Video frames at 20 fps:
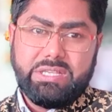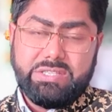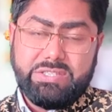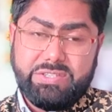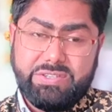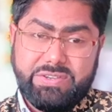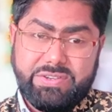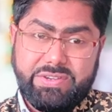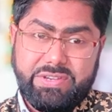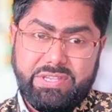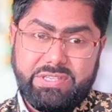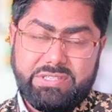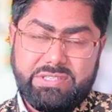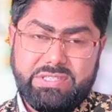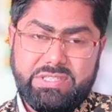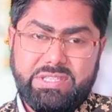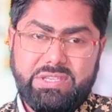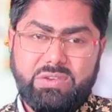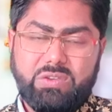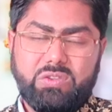স্ট্রেস
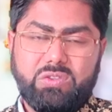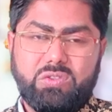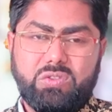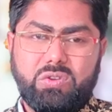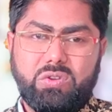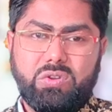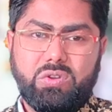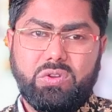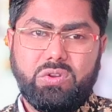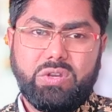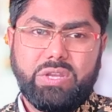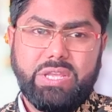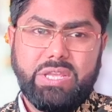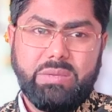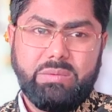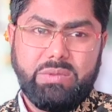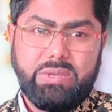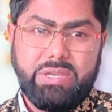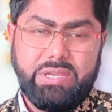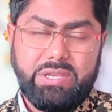নিয়ন্ত্রণ করে
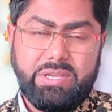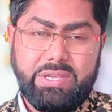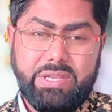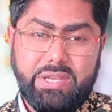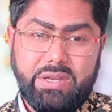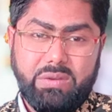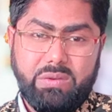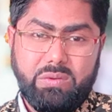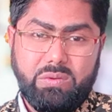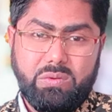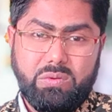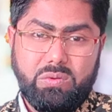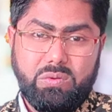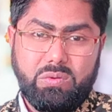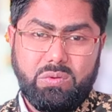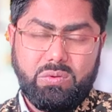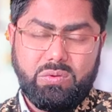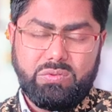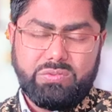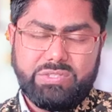এবং ইন্টার
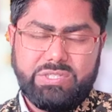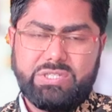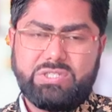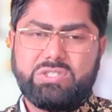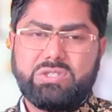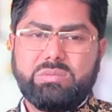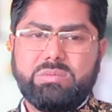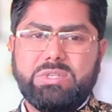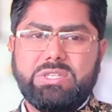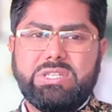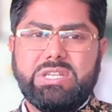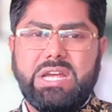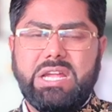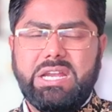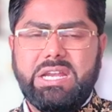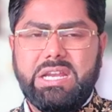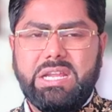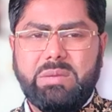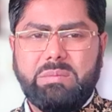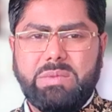কোর্সের সময়
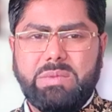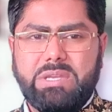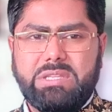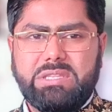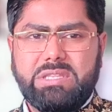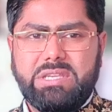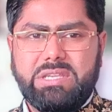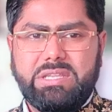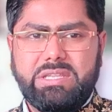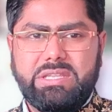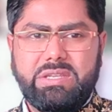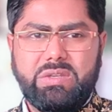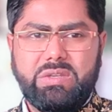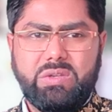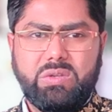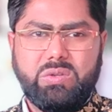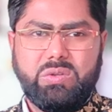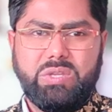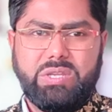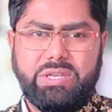ঠান্ডা মাথায়
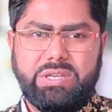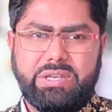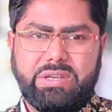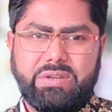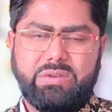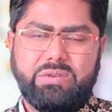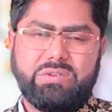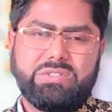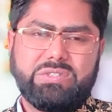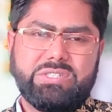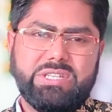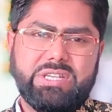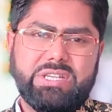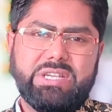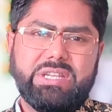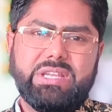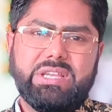দীর্ঘক্ষণ ইন্টার কোর্সের